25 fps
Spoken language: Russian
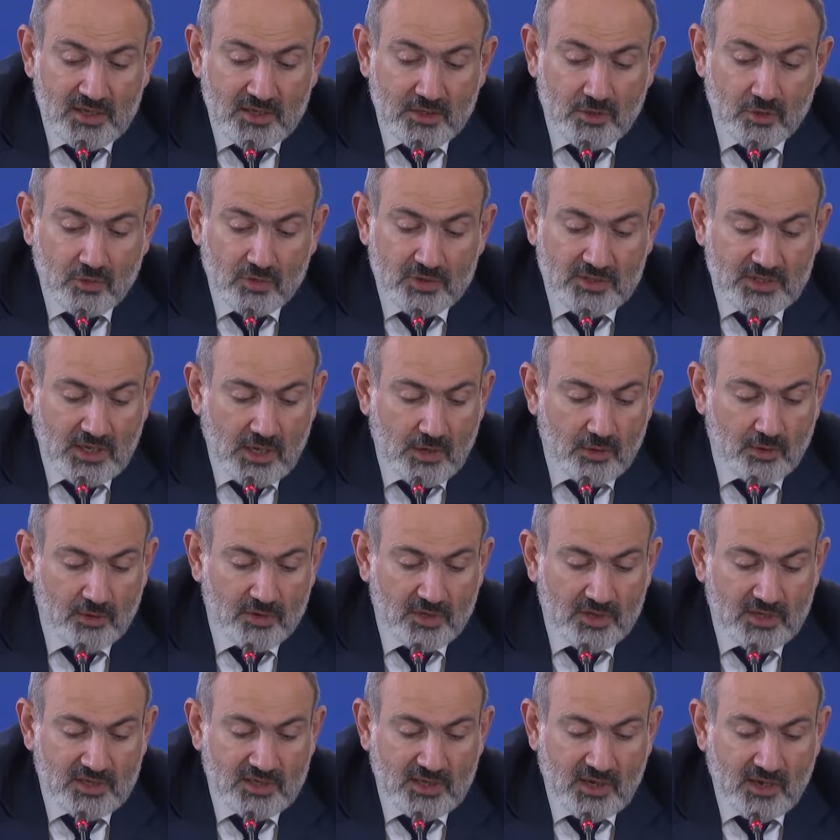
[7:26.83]

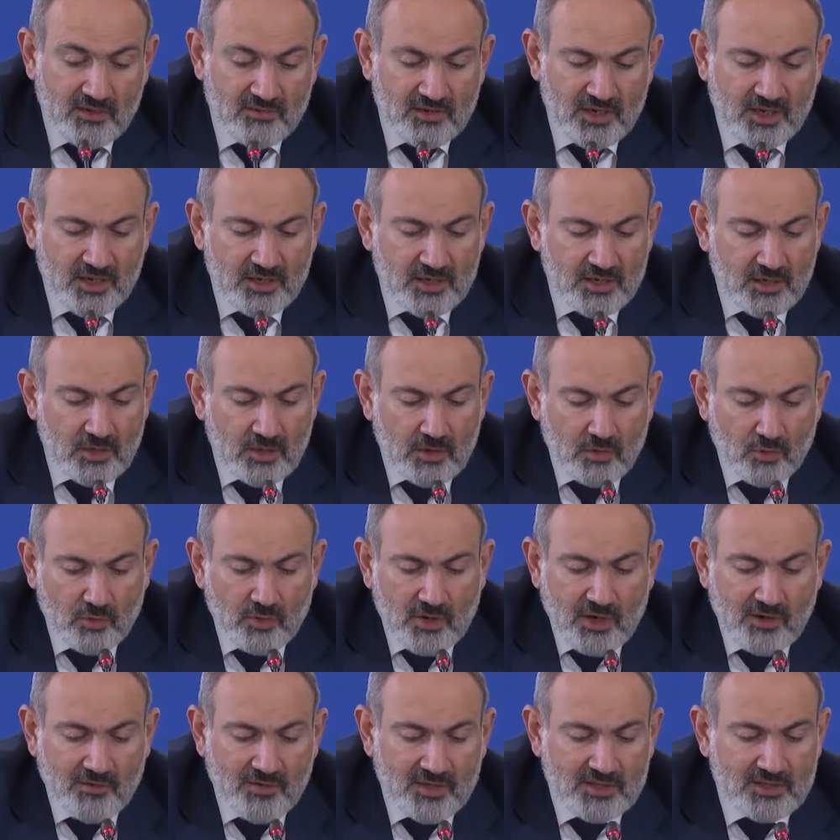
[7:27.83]
трехстороннее заявление
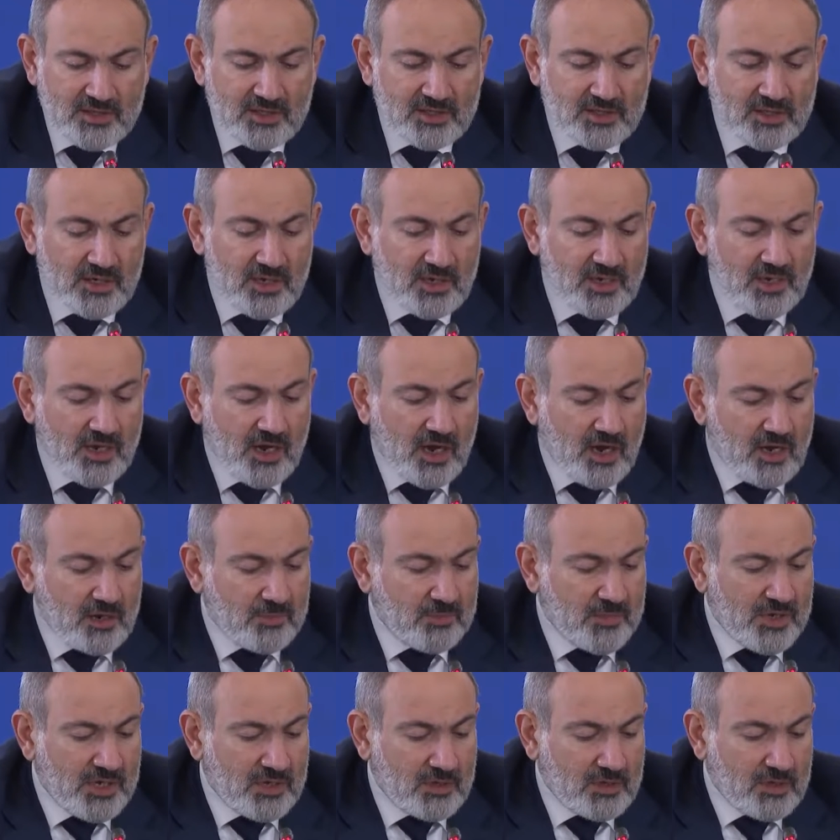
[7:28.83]
руководителей
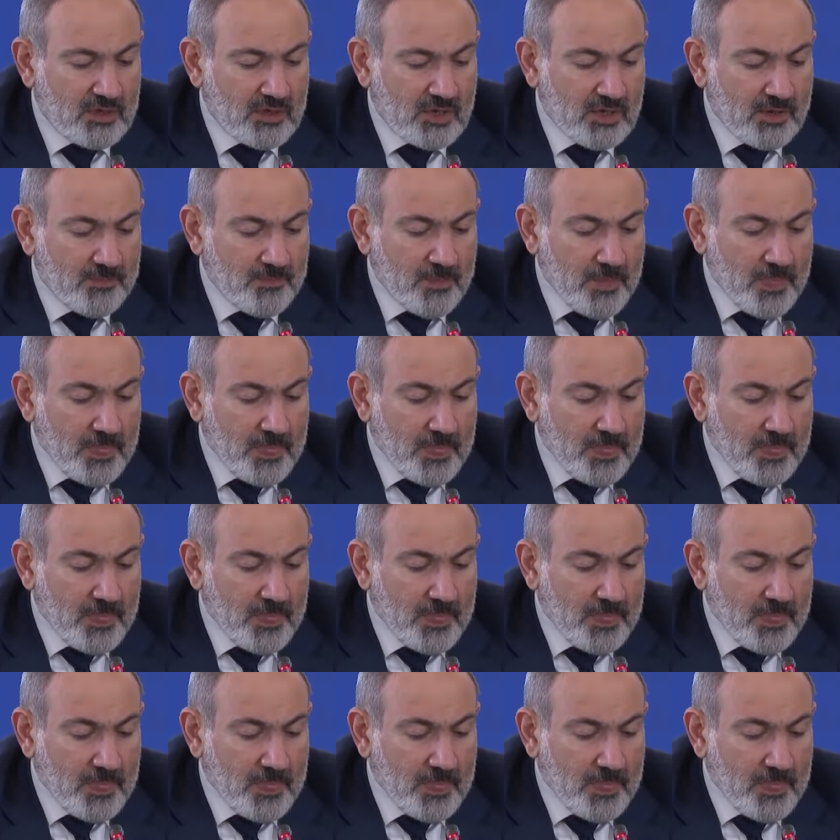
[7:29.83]
Армении,